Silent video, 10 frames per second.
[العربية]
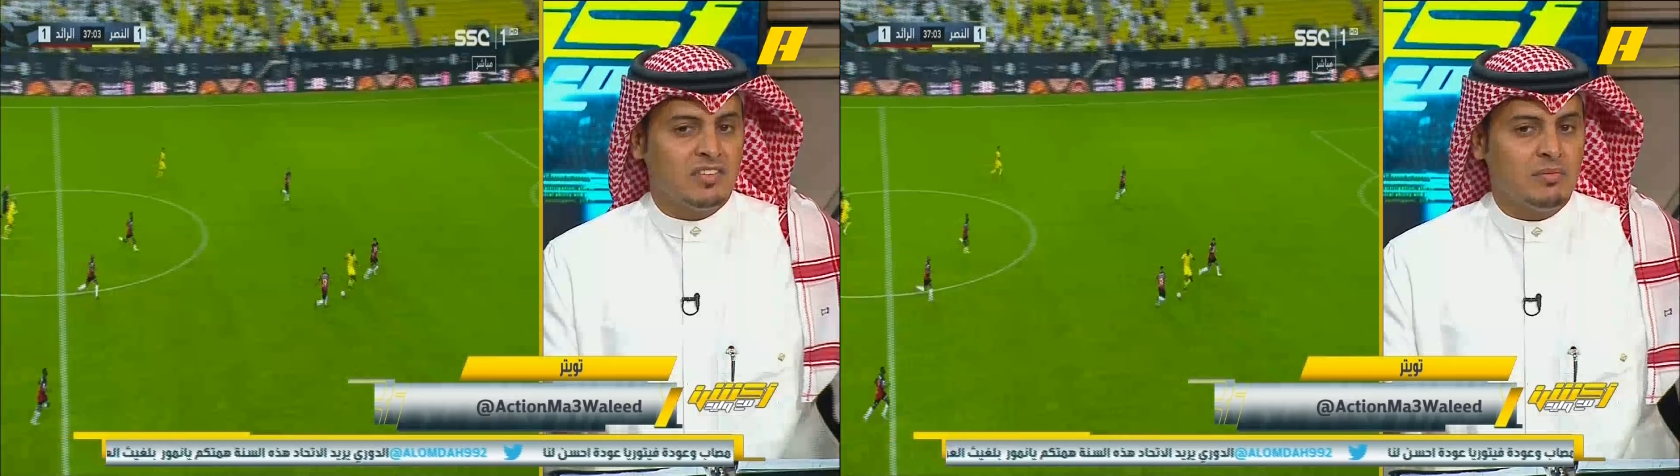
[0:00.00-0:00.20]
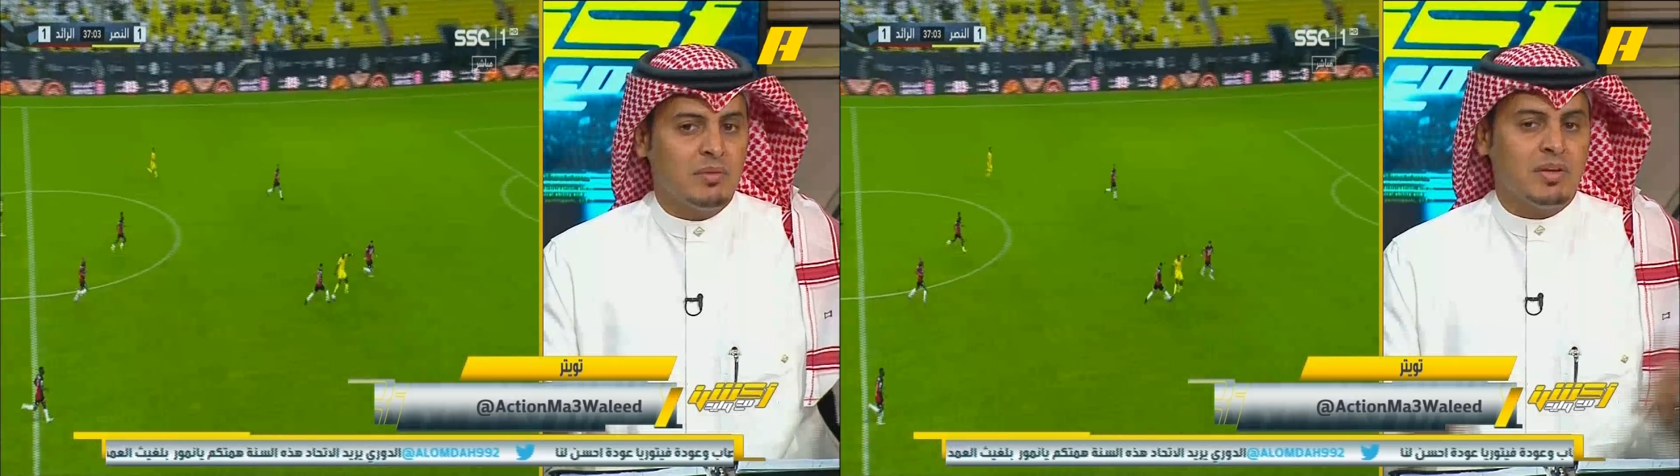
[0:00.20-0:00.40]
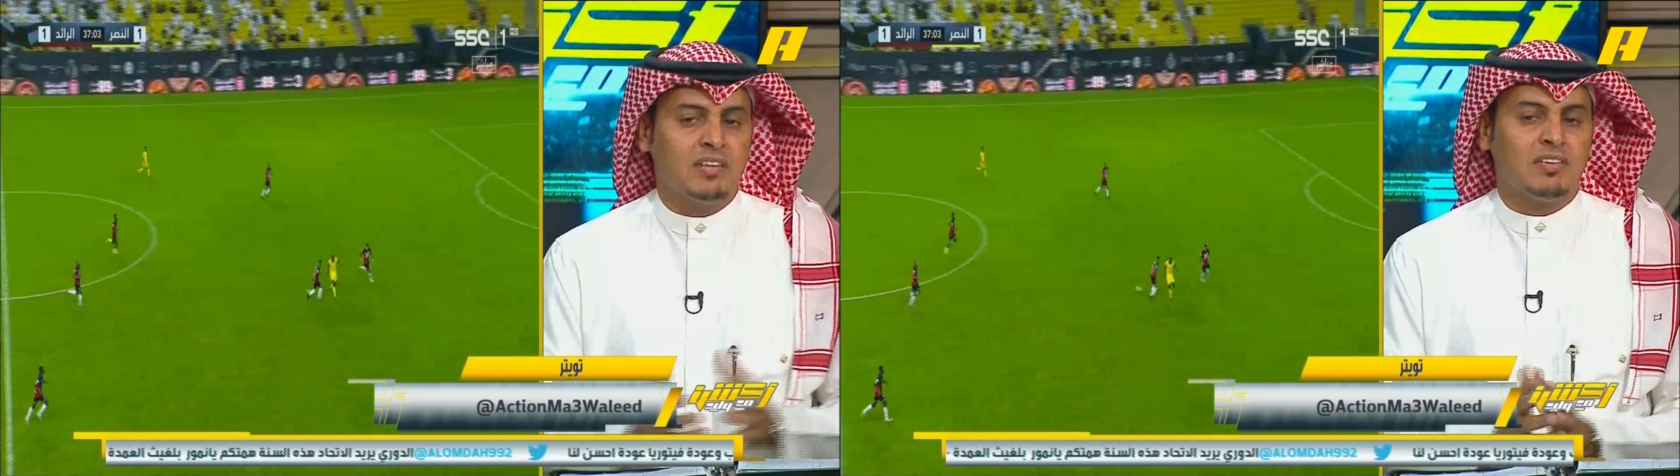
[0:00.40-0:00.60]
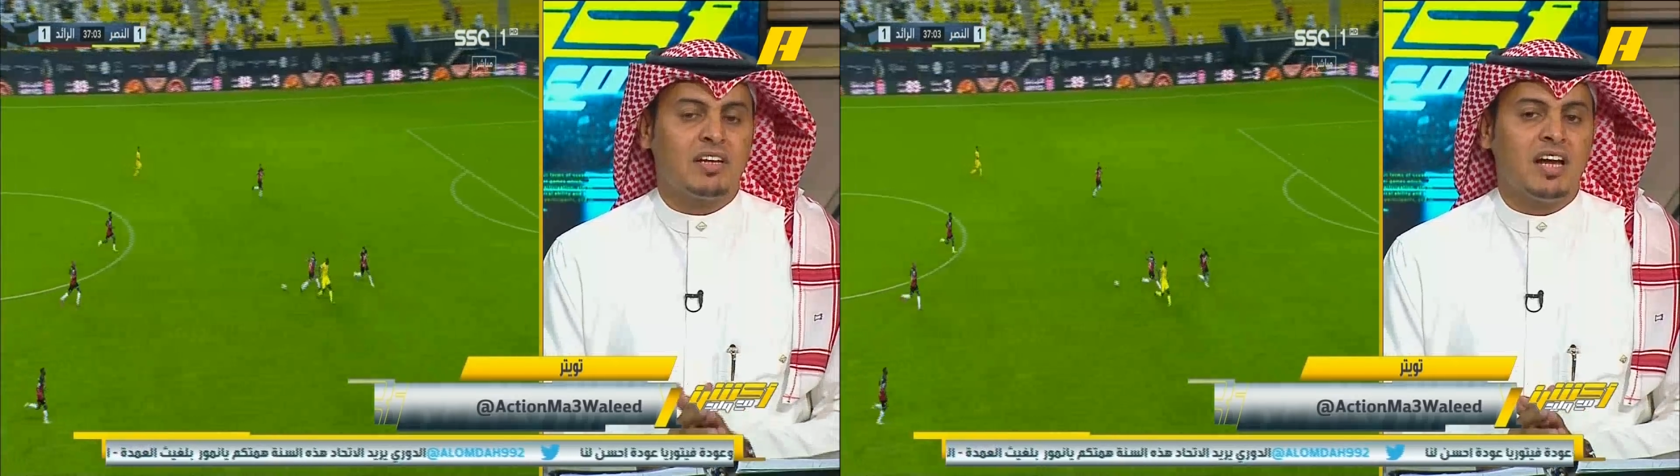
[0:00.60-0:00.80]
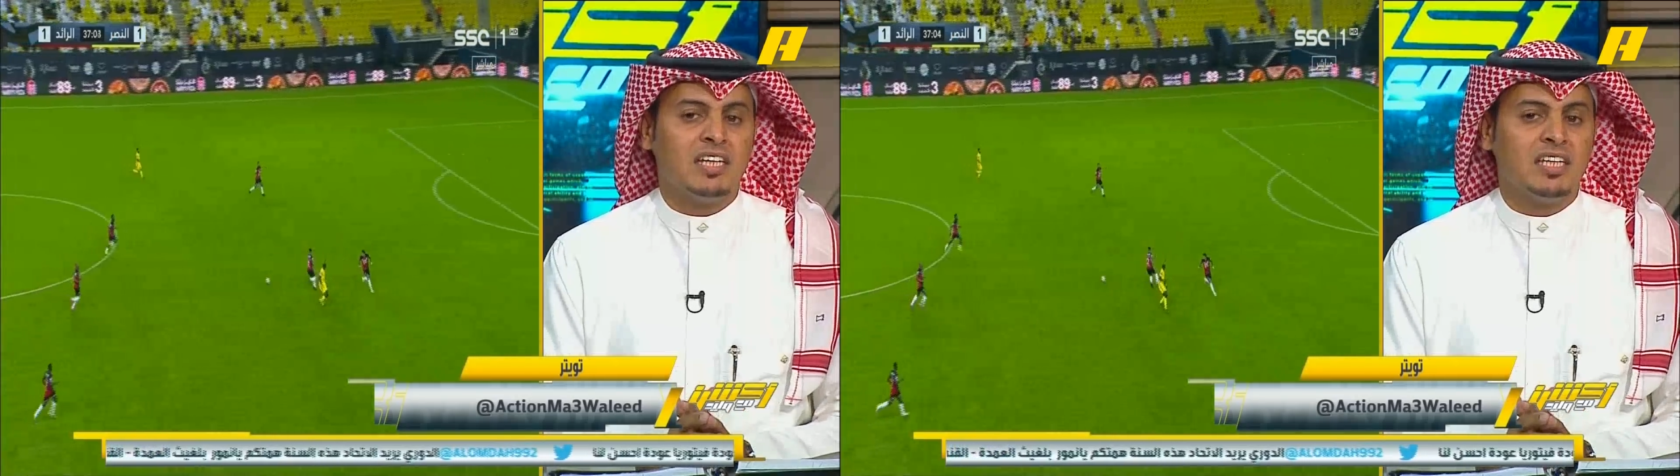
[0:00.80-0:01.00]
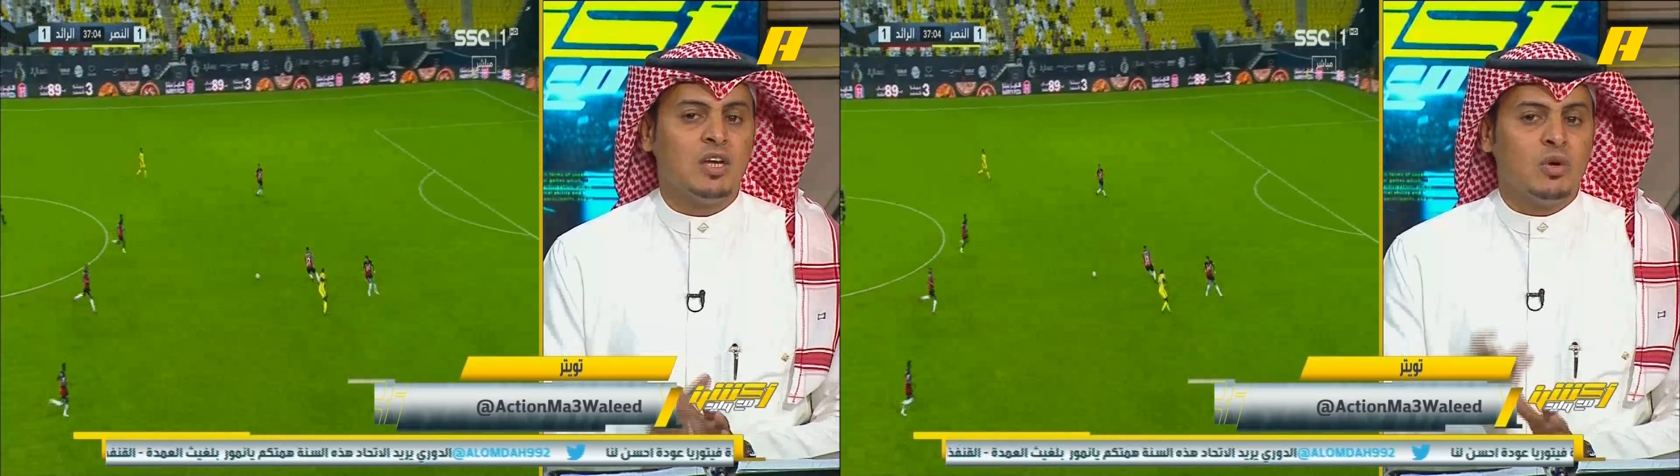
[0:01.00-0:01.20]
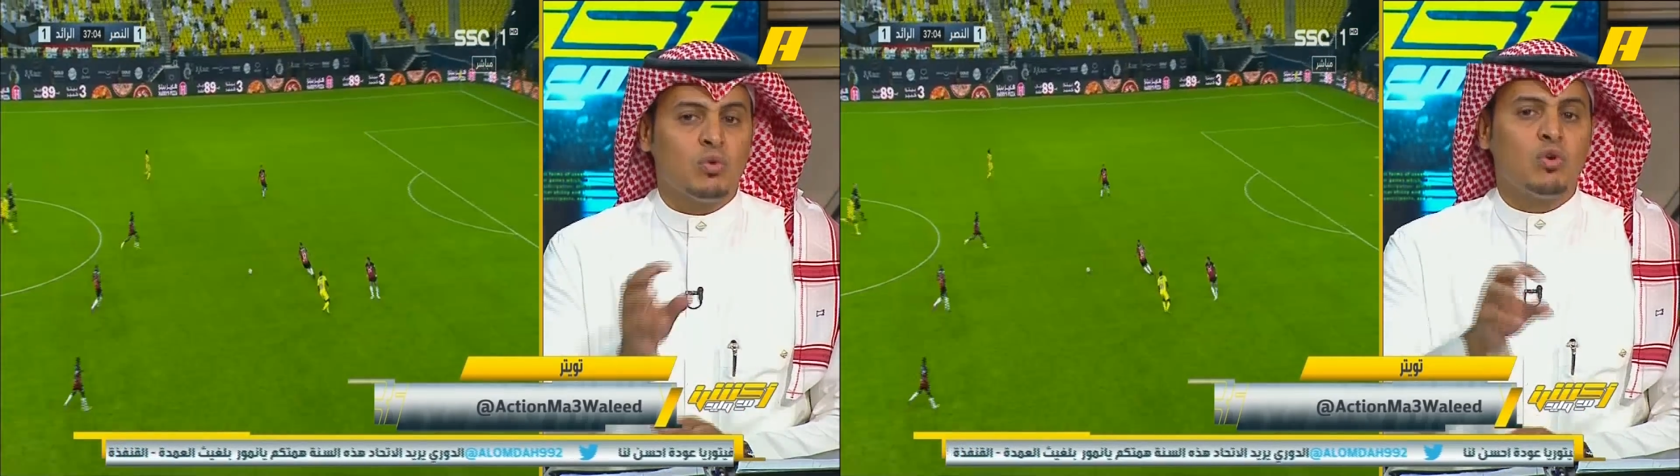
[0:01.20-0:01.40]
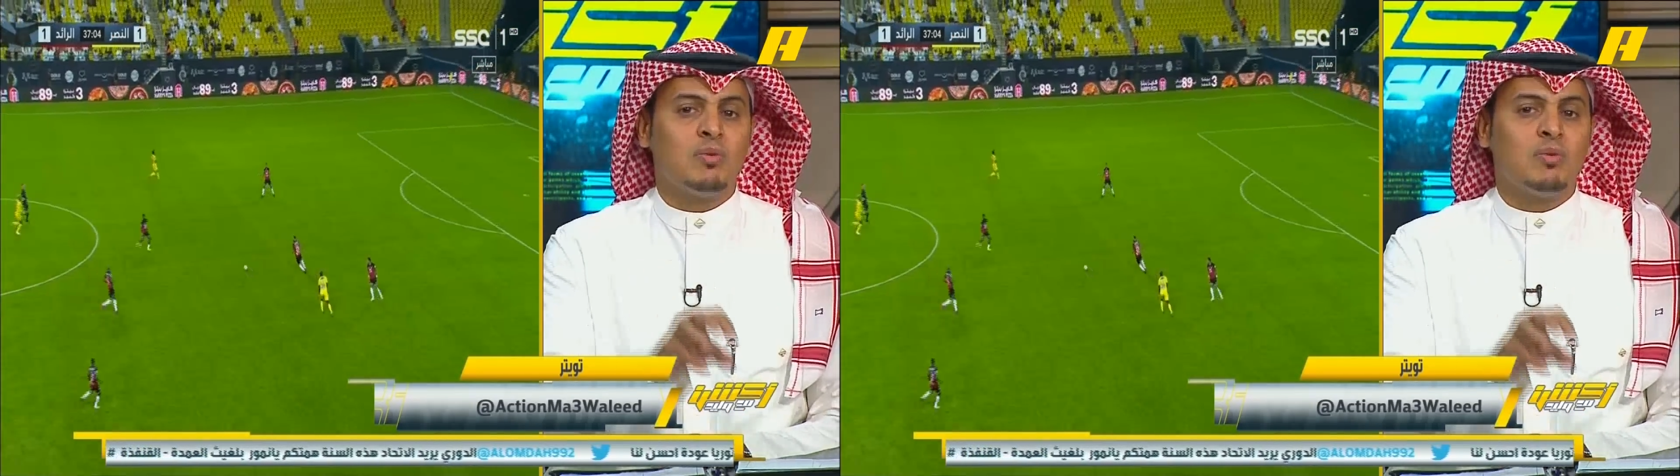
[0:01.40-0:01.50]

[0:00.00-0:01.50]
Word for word: من هدف الرائد وهو